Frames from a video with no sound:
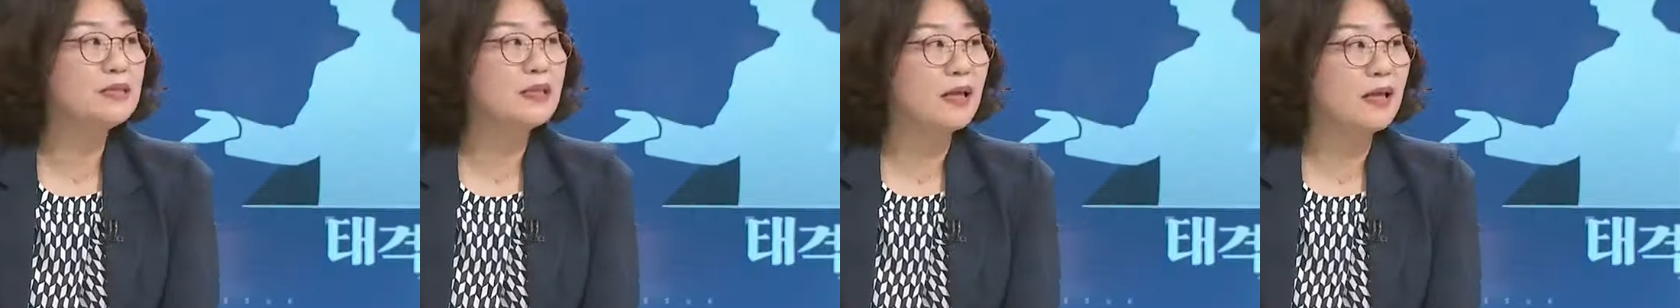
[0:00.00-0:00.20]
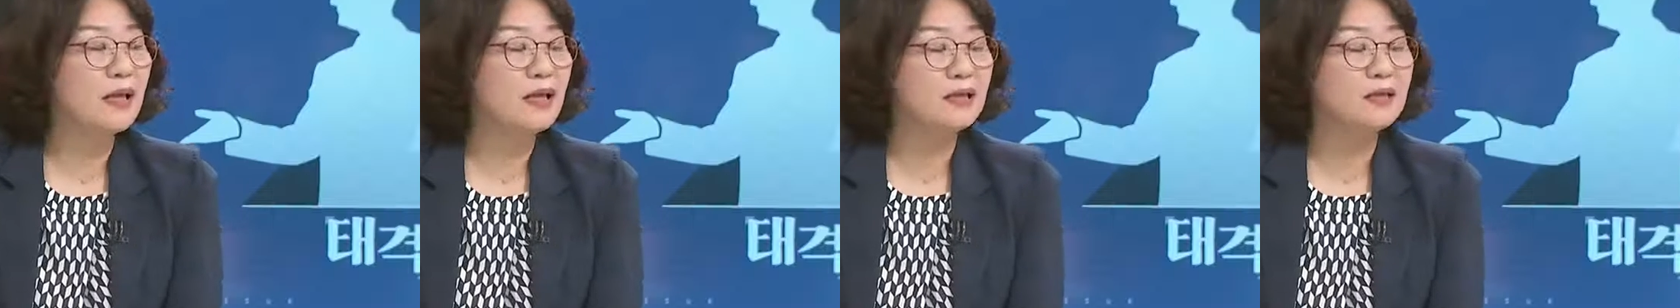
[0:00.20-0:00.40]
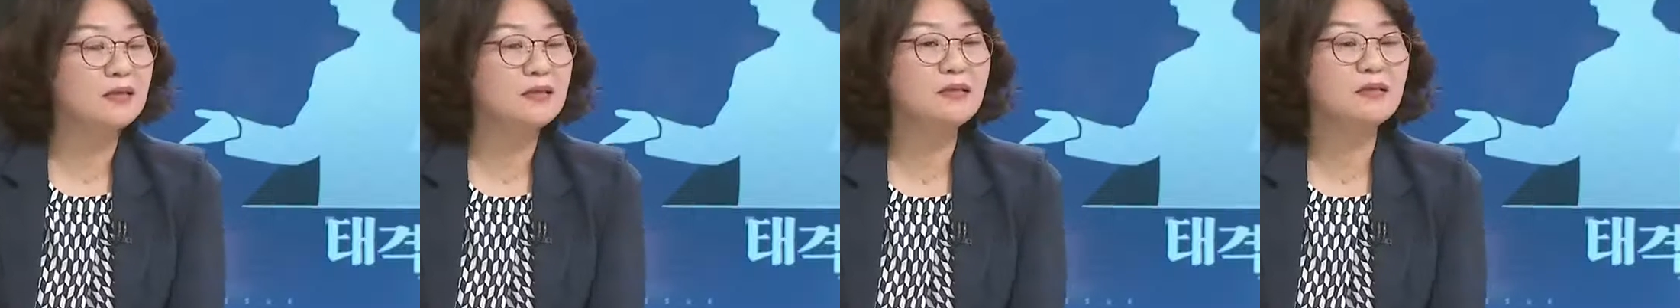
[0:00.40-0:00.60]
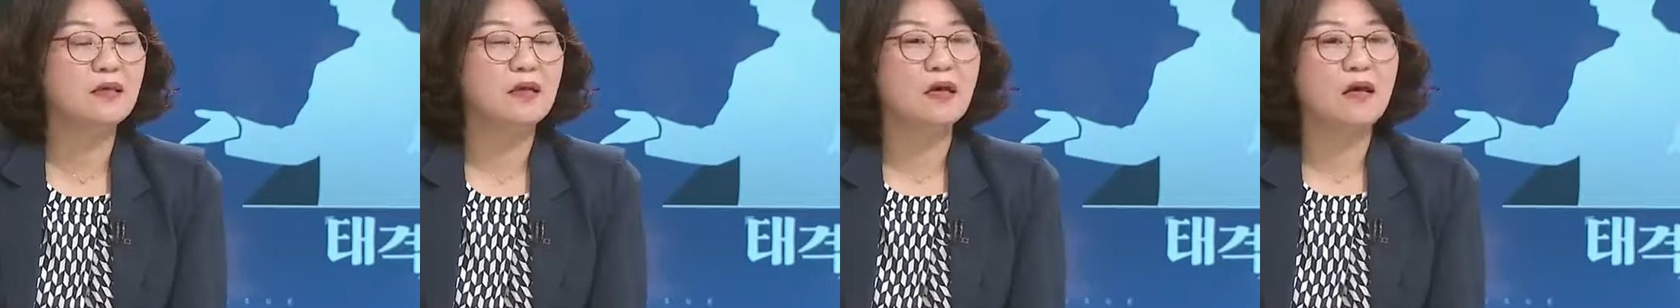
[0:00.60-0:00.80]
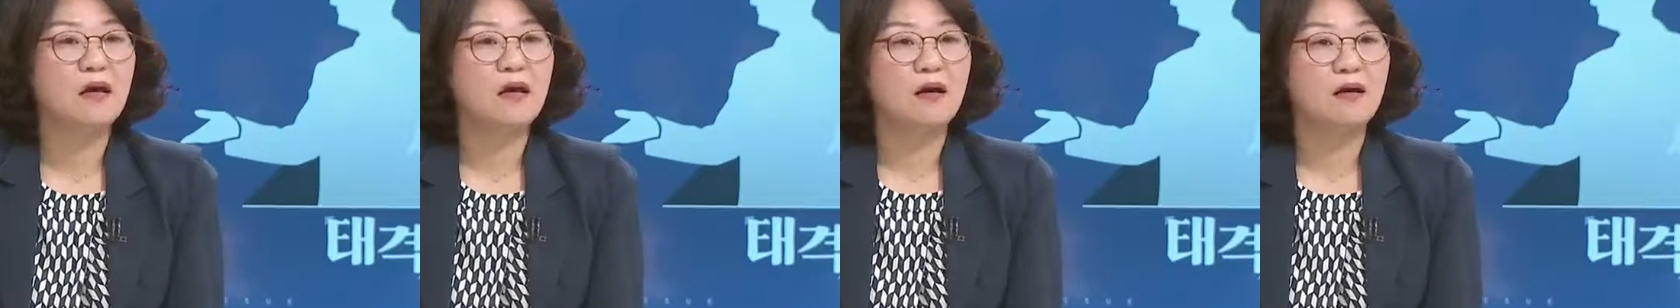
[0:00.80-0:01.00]
데에는
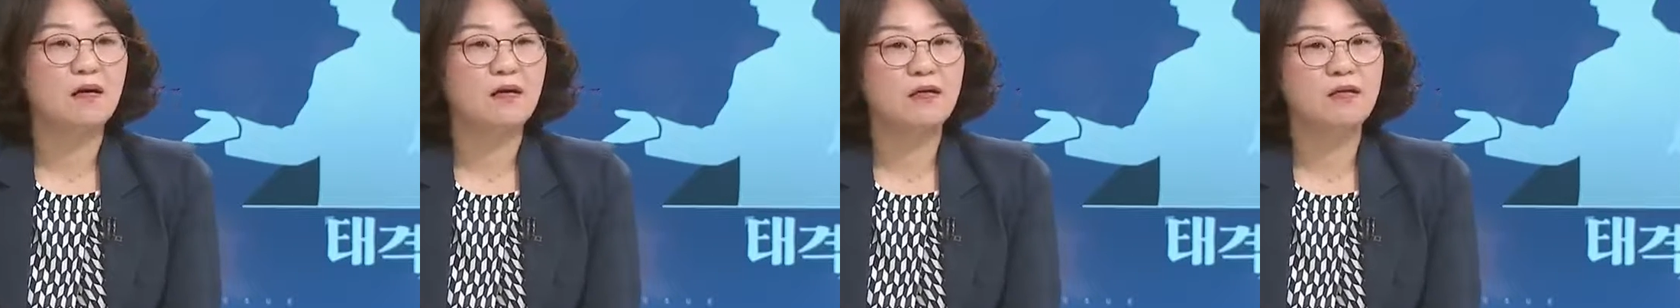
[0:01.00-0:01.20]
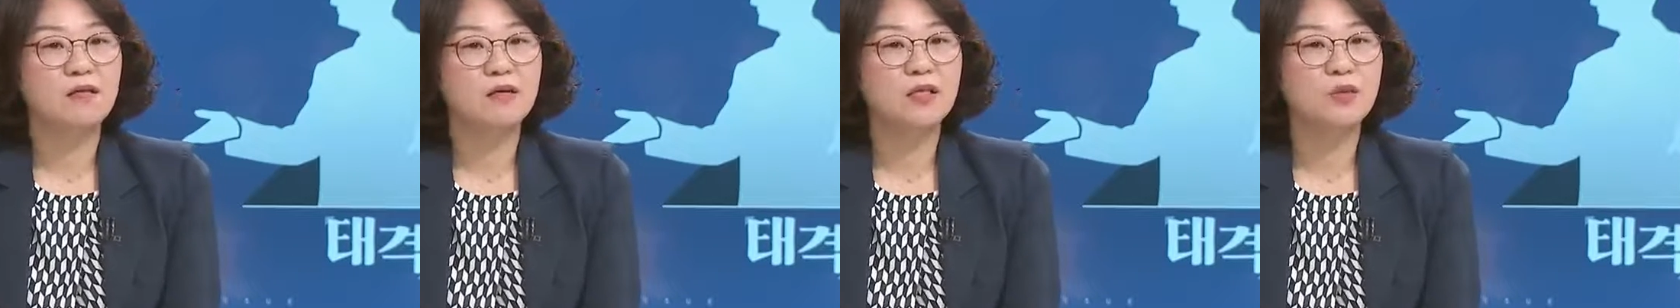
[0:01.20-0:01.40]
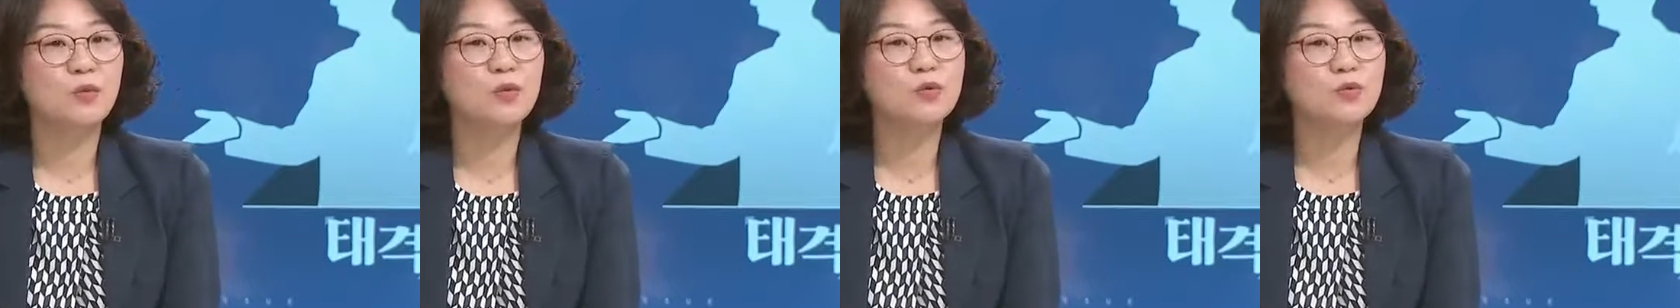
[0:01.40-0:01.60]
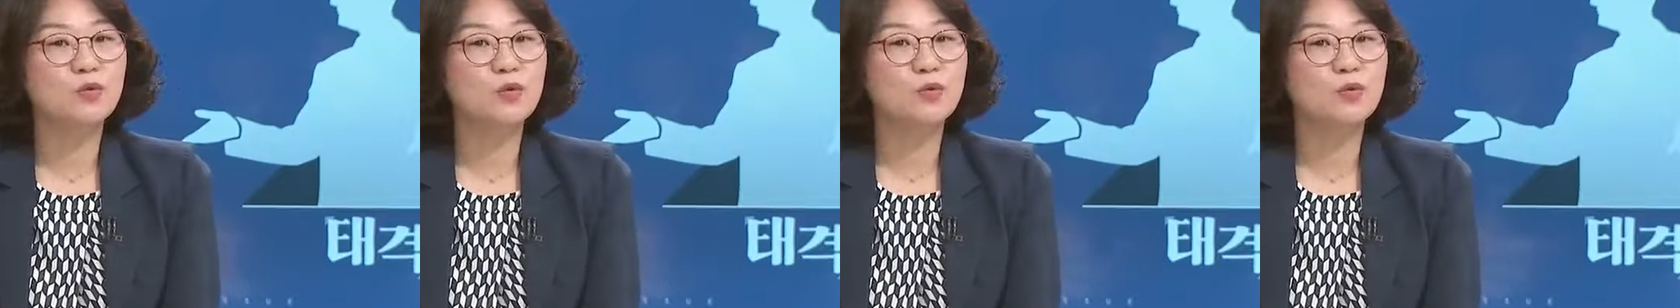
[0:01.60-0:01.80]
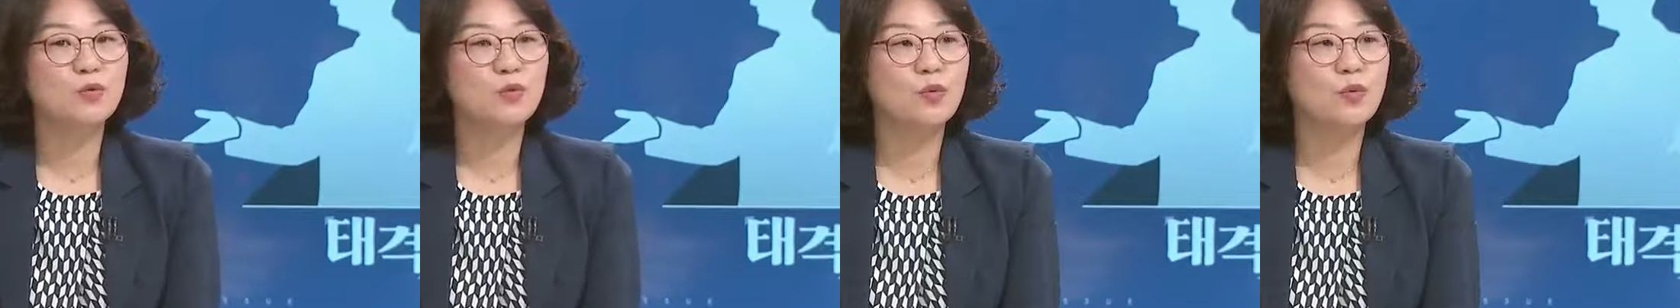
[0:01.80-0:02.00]
어,
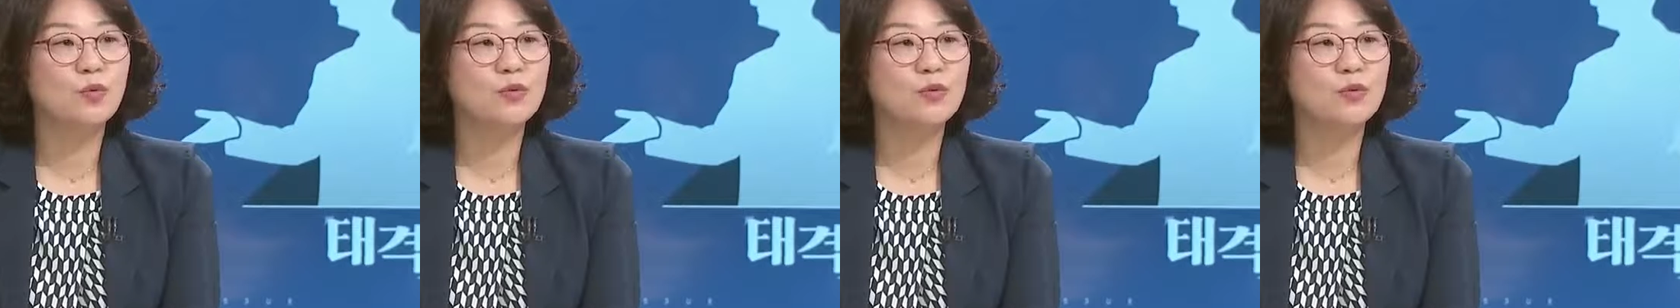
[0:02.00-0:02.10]
기본적으로